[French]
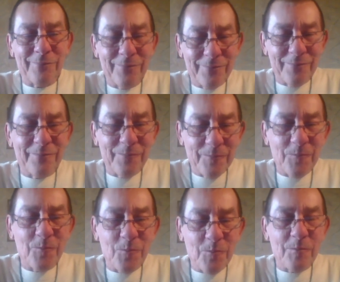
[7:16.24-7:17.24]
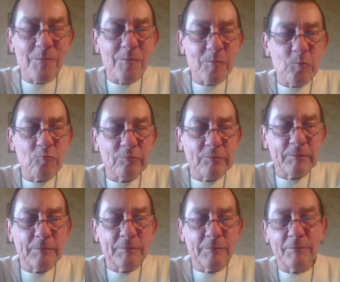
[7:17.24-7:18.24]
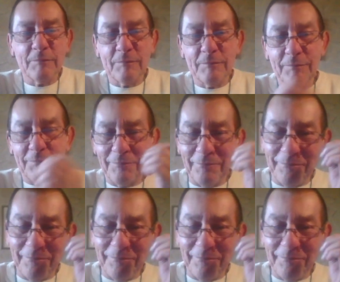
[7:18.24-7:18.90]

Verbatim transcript: Et ça nous arrange bien entre nous.